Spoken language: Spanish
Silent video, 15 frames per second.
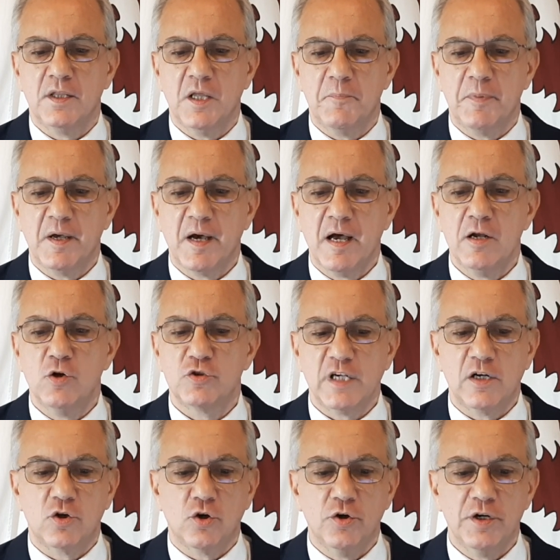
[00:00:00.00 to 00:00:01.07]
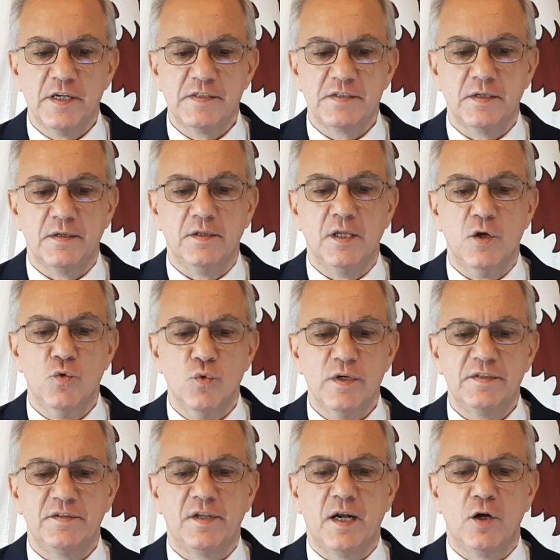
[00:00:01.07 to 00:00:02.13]
despegaban los halcones de
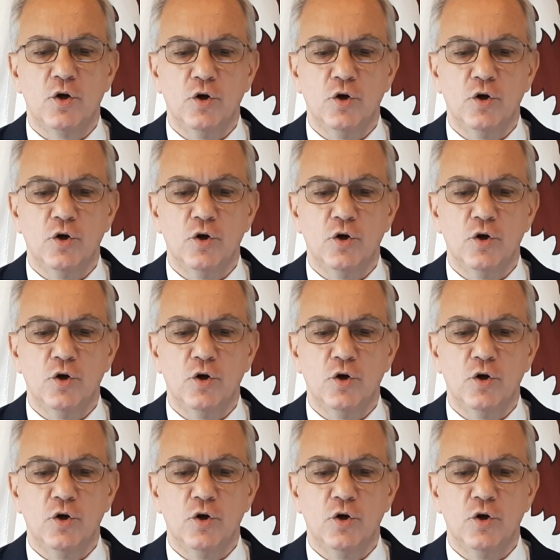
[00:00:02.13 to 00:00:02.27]
nuestra